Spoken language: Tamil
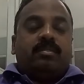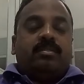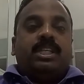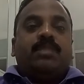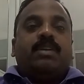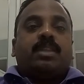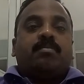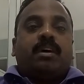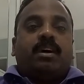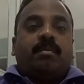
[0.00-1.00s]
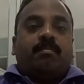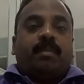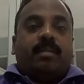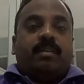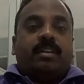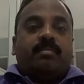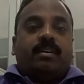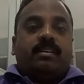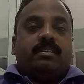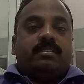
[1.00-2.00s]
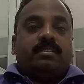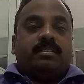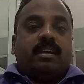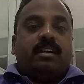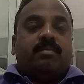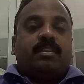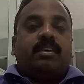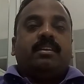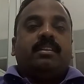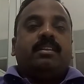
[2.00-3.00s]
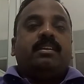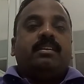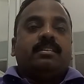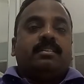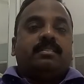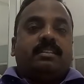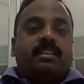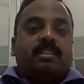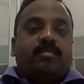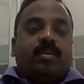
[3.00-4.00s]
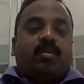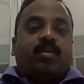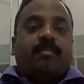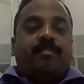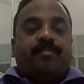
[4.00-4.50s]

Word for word: ஜீவாத்மா பரமாத்மா சங்கமம் தான் இந்த சிரஞ்சீவி யோகம்